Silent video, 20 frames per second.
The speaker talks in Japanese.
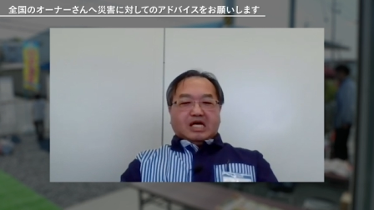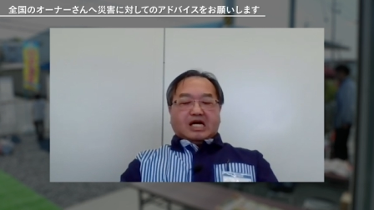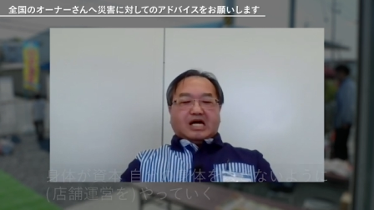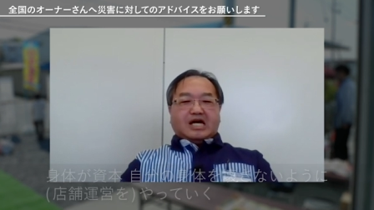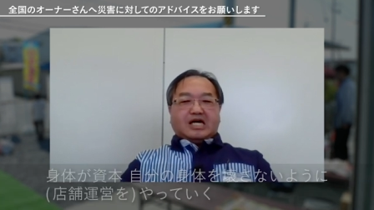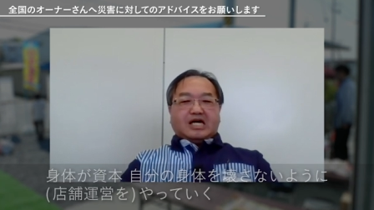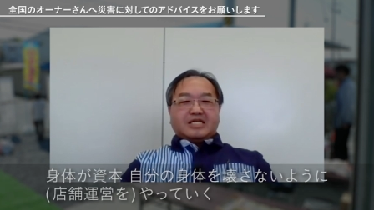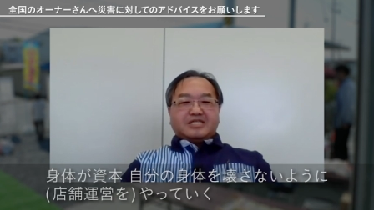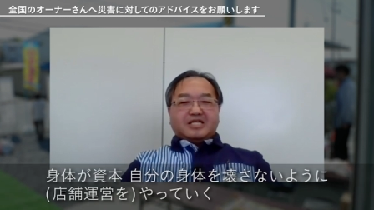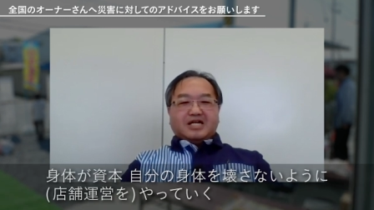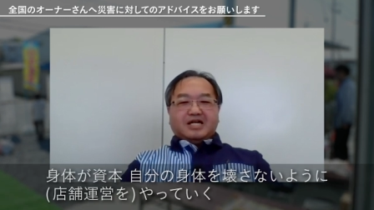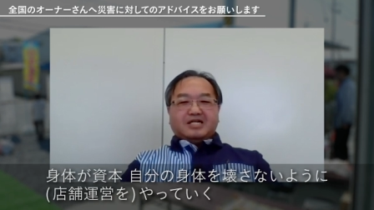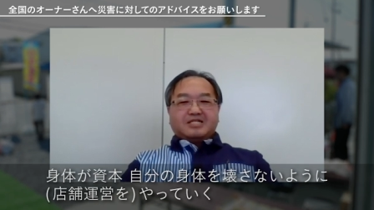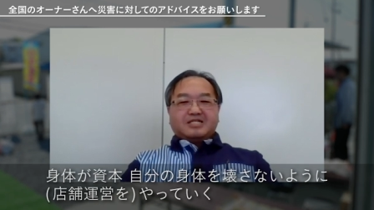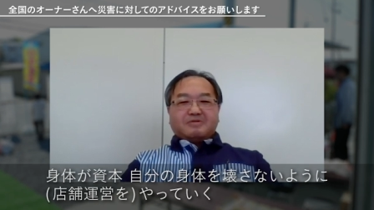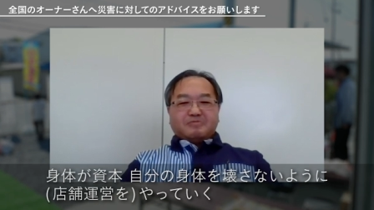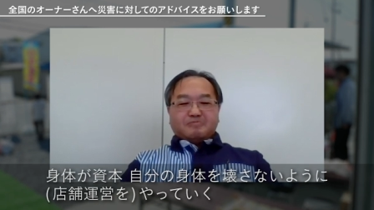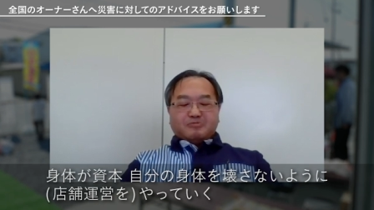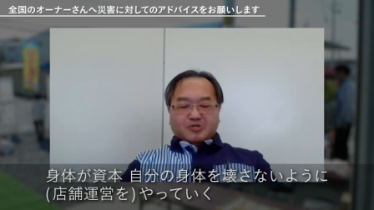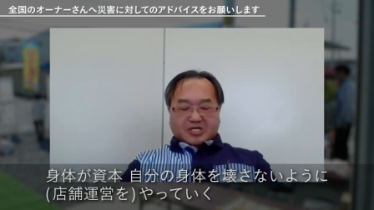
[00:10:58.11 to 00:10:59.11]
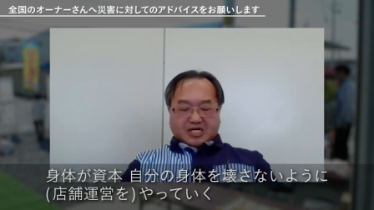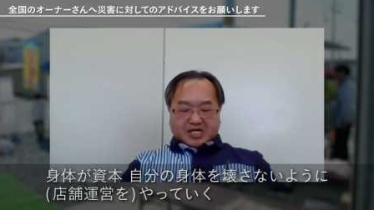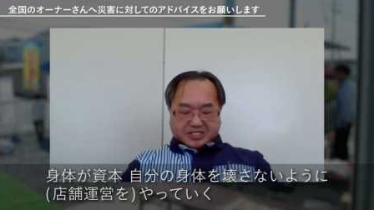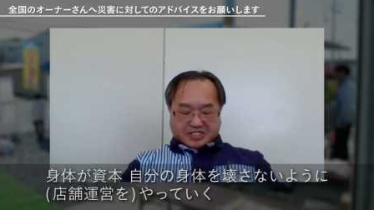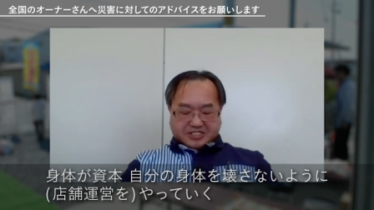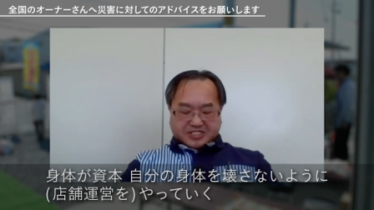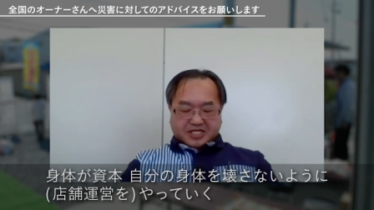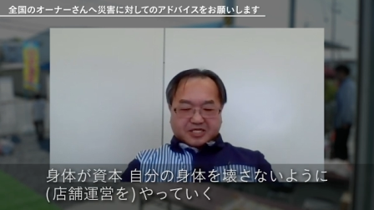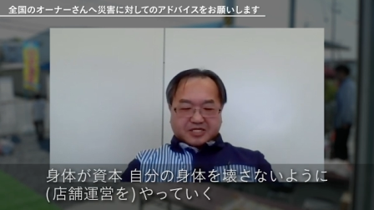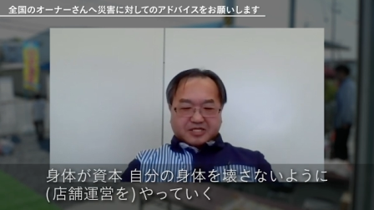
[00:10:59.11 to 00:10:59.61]
体
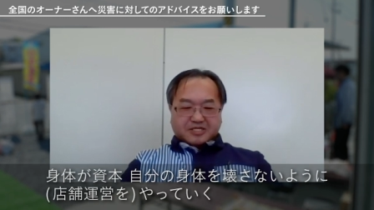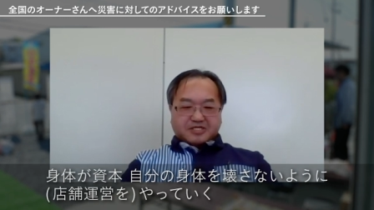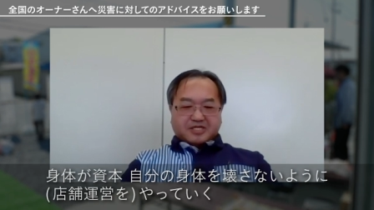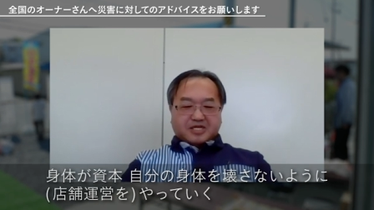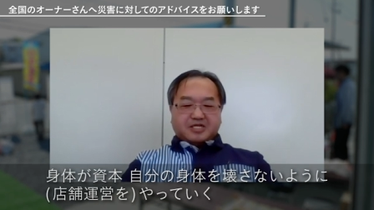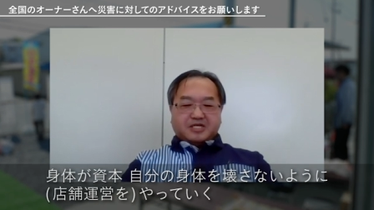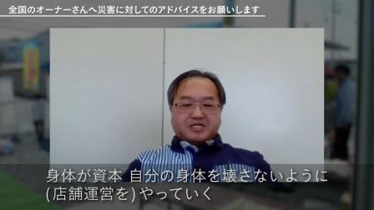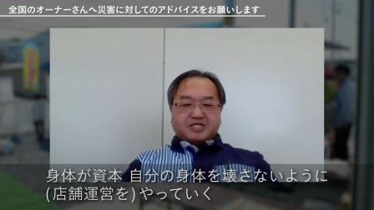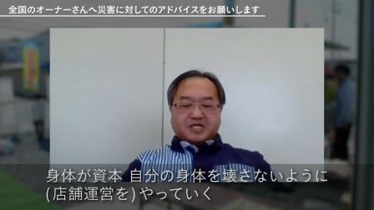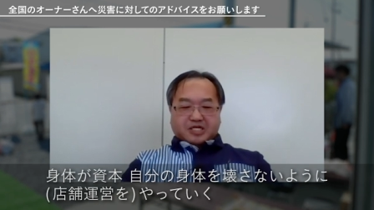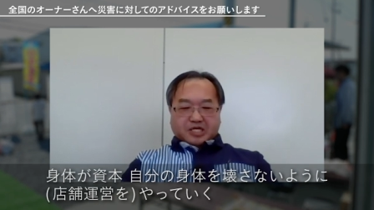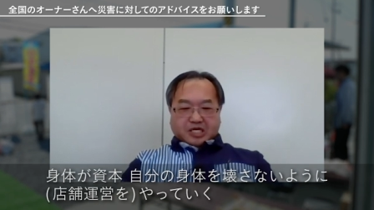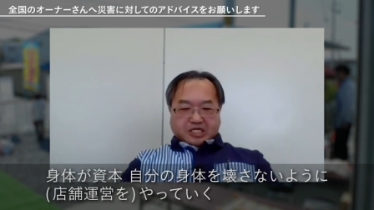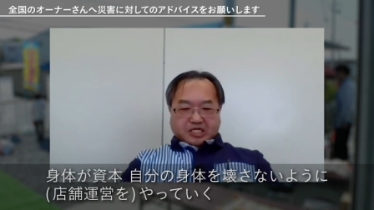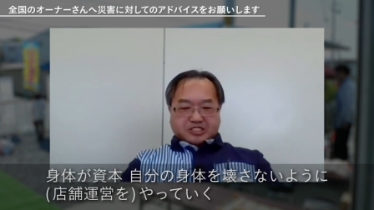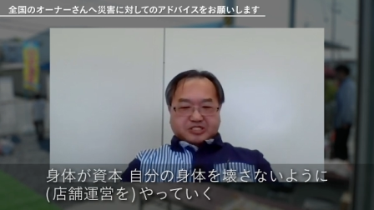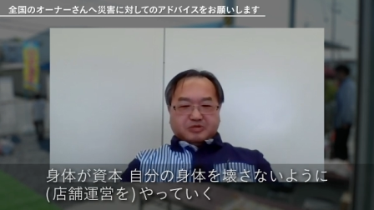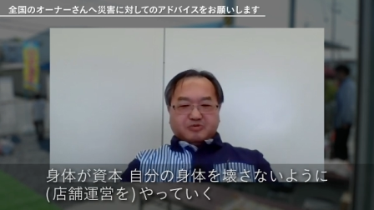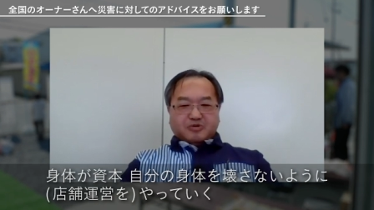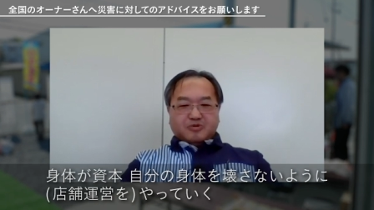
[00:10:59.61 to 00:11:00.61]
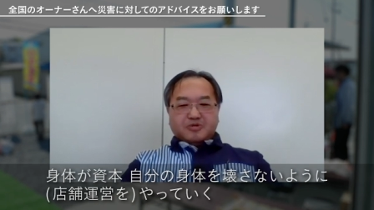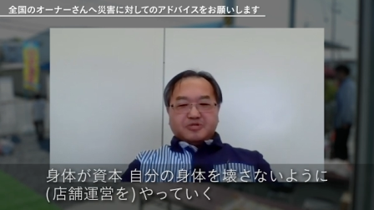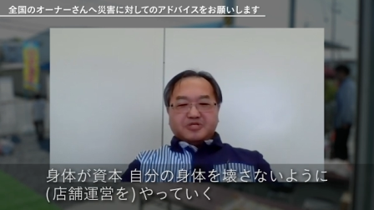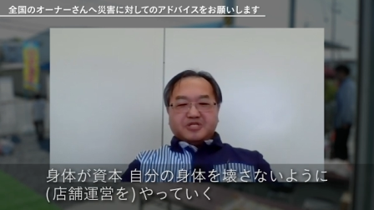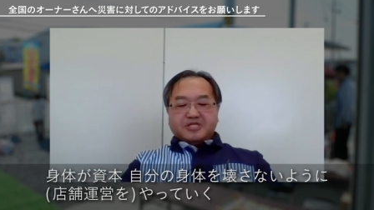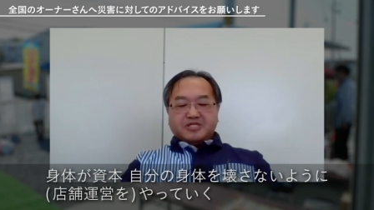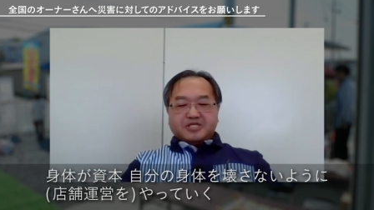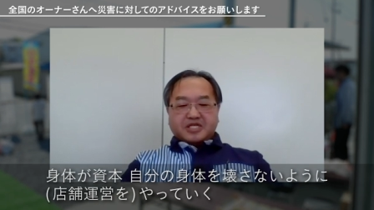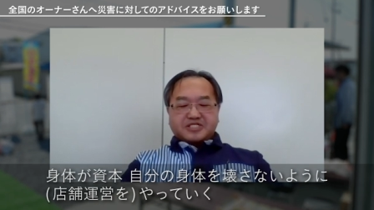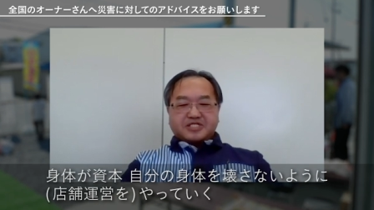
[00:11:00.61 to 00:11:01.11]
が絶対資
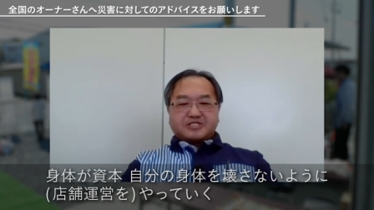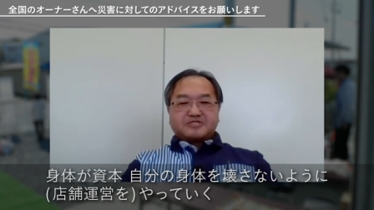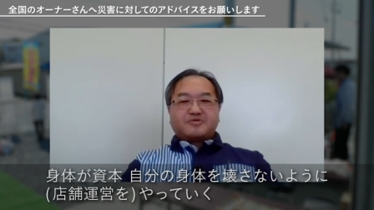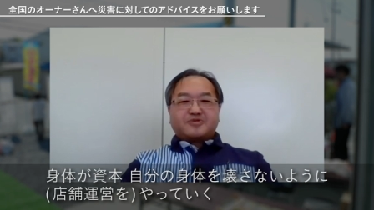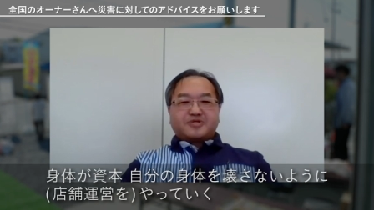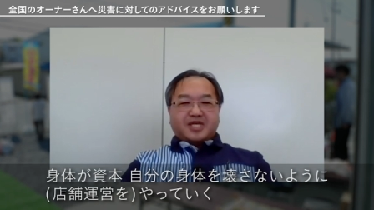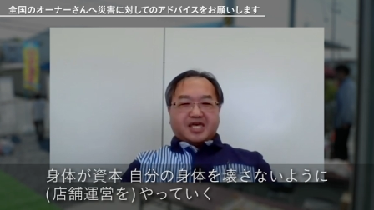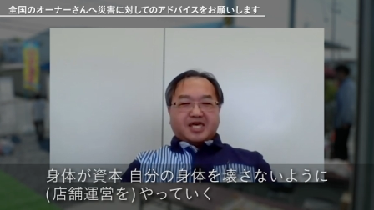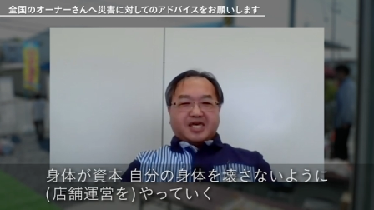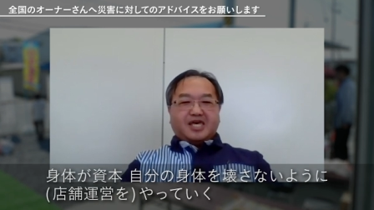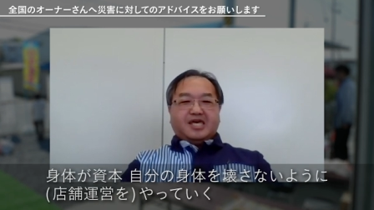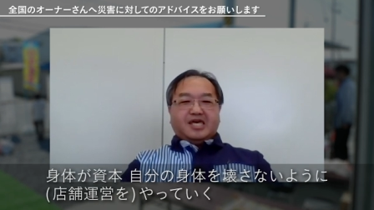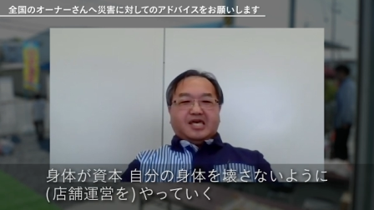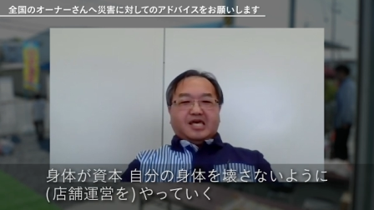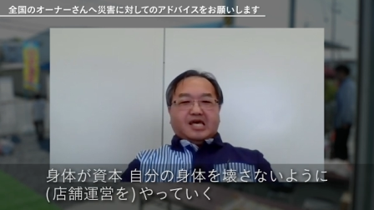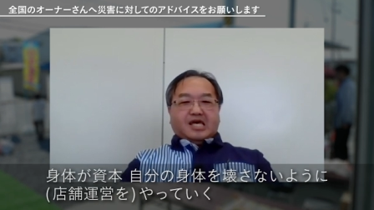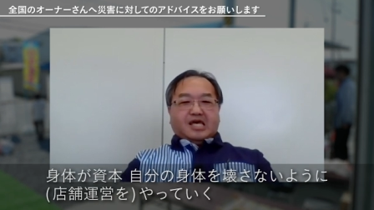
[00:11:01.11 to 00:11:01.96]
本ですので、